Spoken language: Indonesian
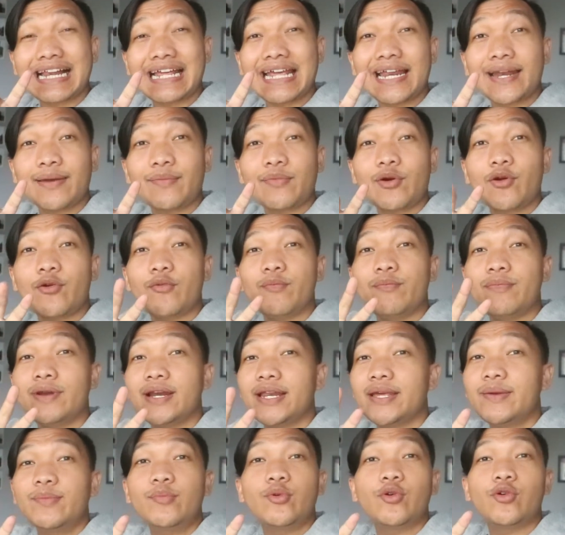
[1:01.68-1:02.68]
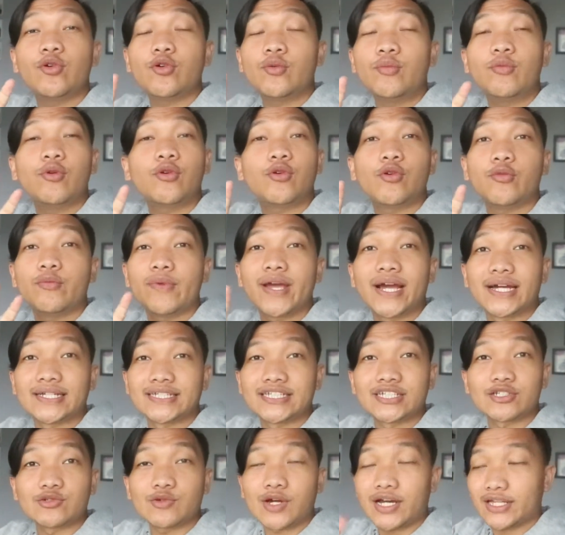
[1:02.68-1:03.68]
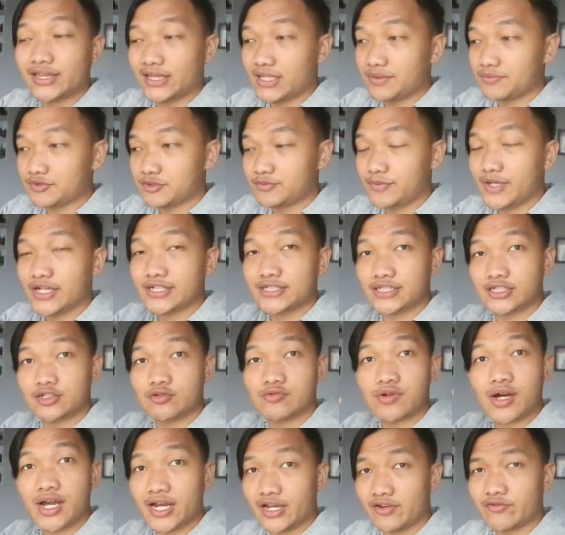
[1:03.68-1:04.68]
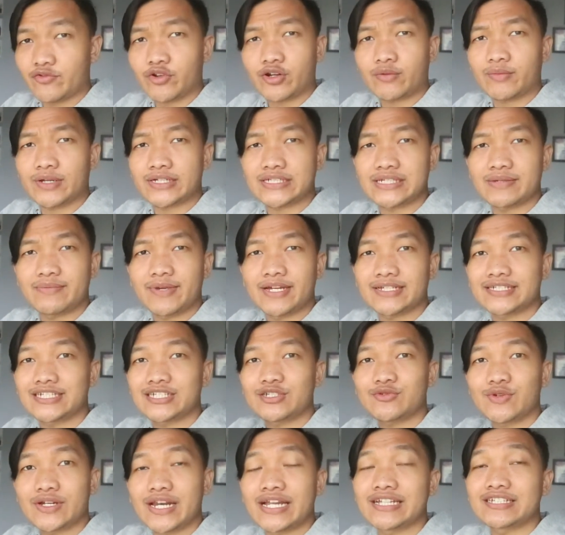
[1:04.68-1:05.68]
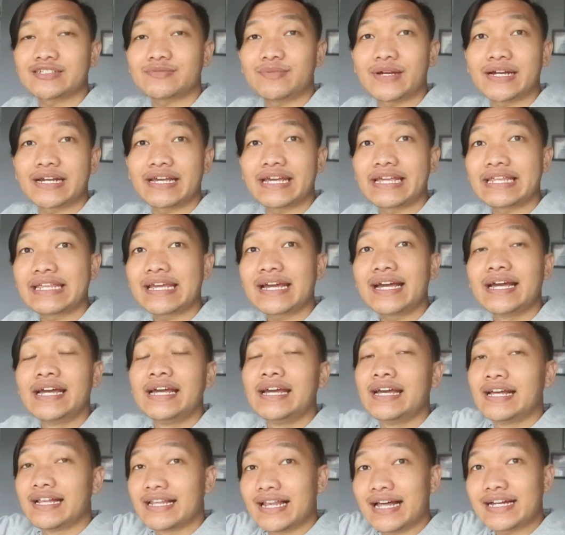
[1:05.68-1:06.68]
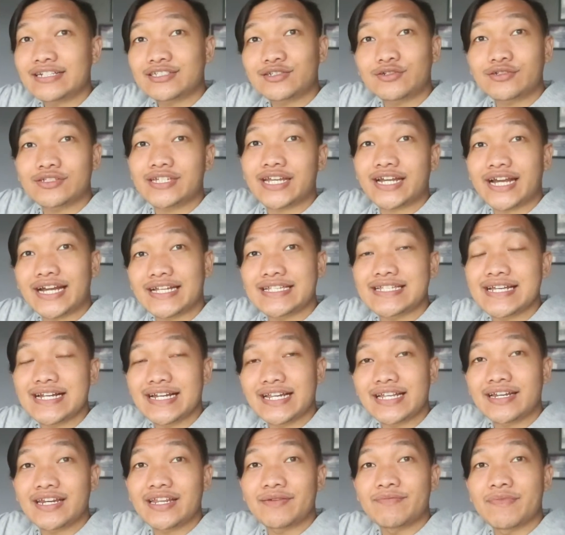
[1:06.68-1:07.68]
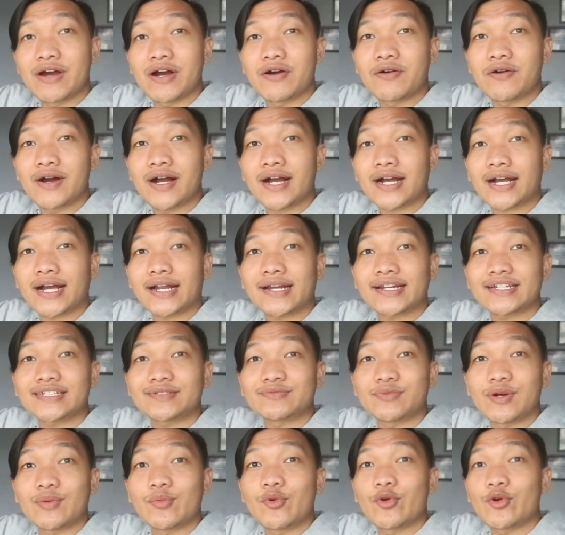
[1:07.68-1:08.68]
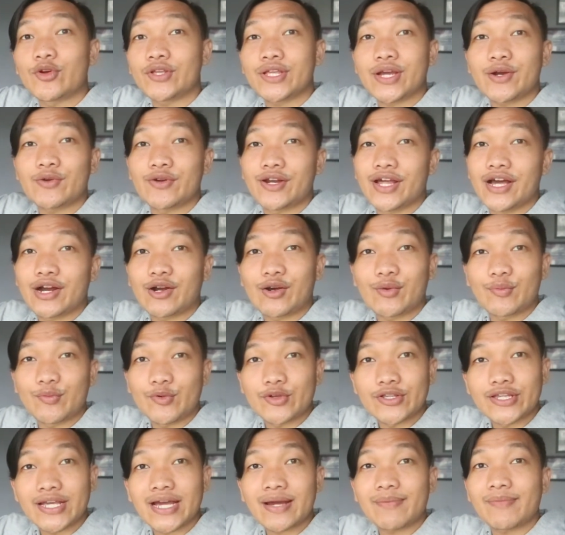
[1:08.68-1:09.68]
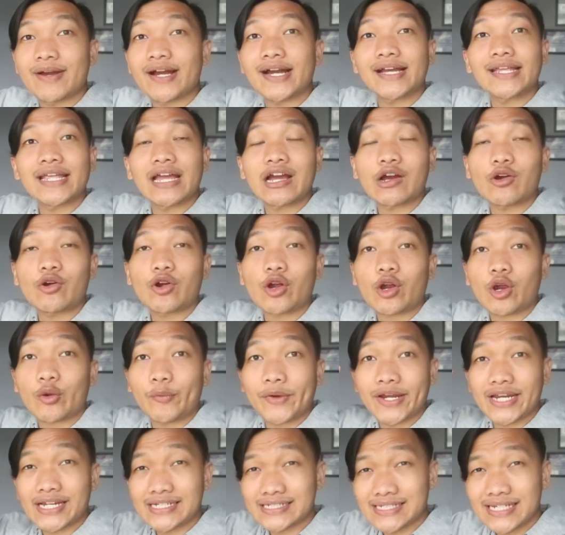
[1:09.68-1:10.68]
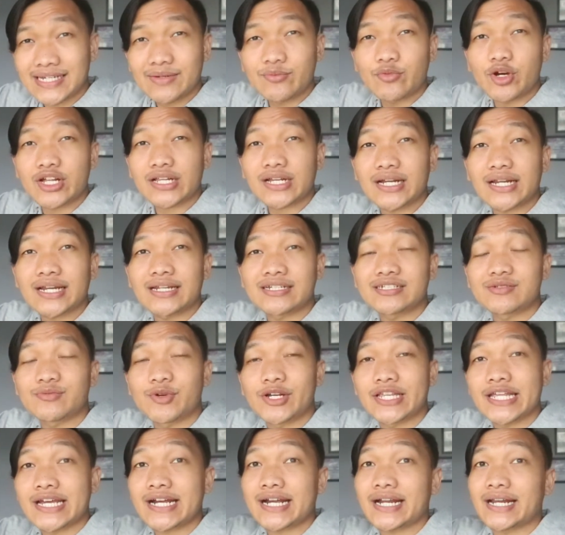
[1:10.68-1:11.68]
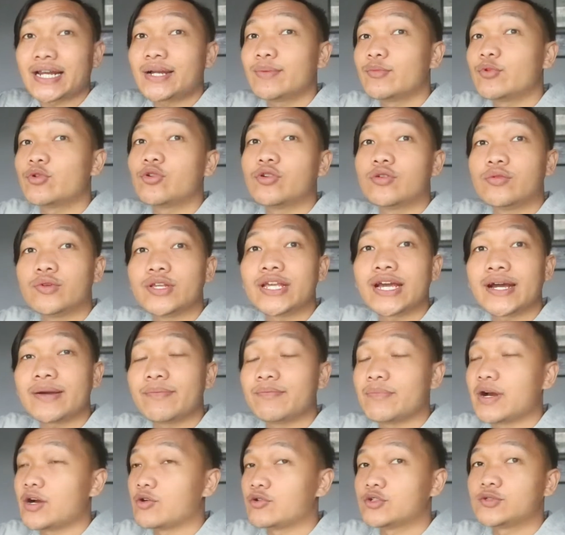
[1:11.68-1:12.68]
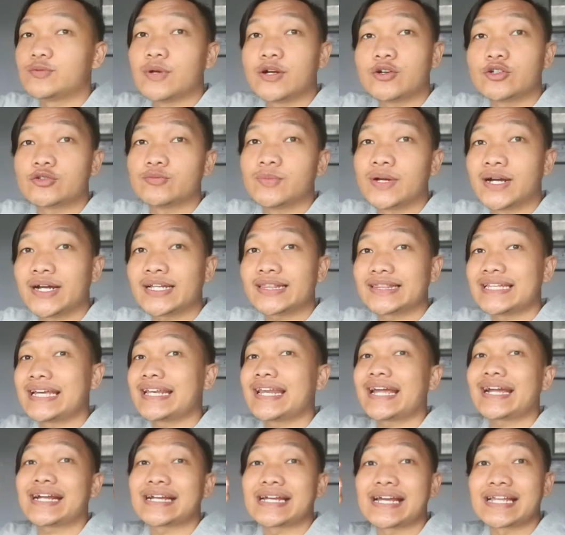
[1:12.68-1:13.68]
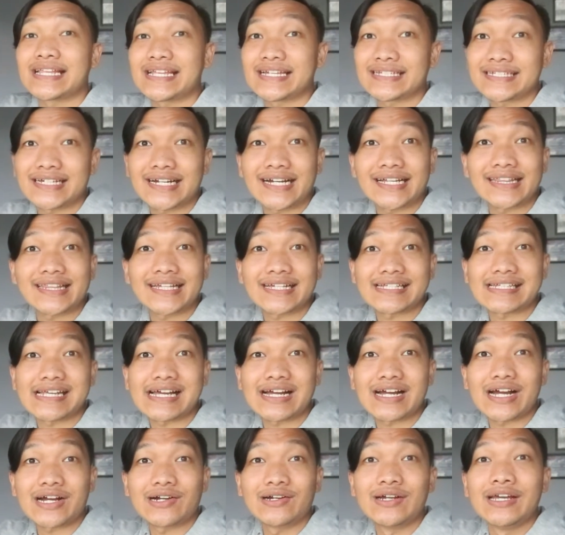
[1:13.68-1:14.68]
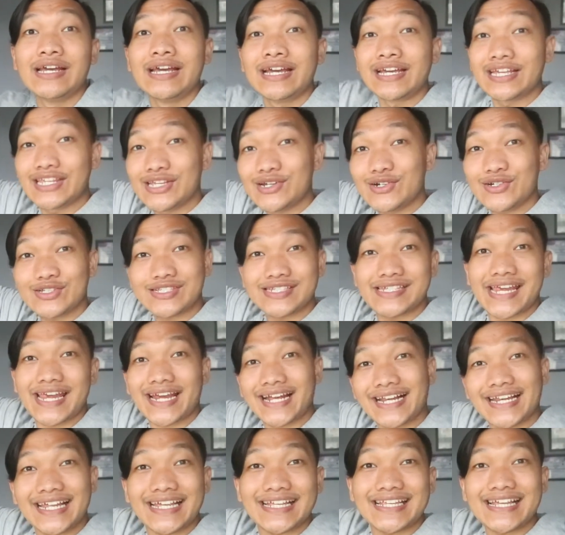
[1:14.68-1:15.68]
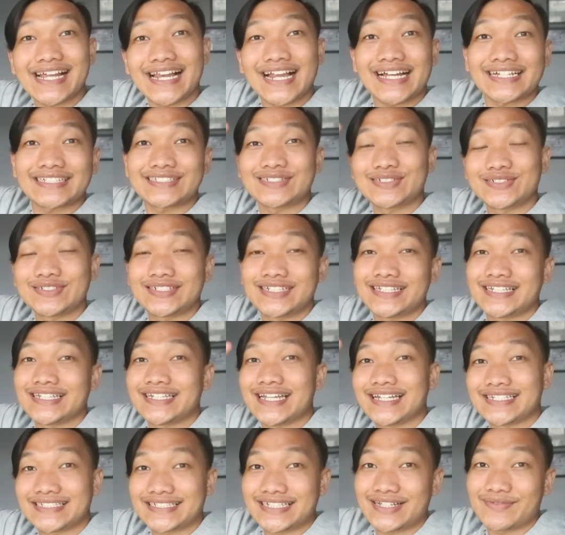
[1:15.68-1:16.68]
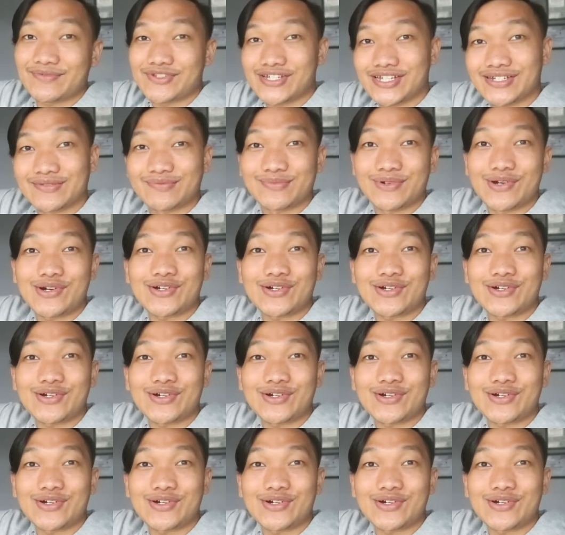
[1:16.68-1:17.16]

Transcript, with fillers: kalian mau beli buku-buku beasiswa, tips beasiswa, informasi beasiswa, dan sebagainya, langsung cek aja link di bawah karena semua bukunya udah aku punya, makanya aku rekomendasiin buat kalian semuanya karena bukunya bagus-bagus banget dan harganya sangat terjangkau. Yuk, cek linknya langsung di description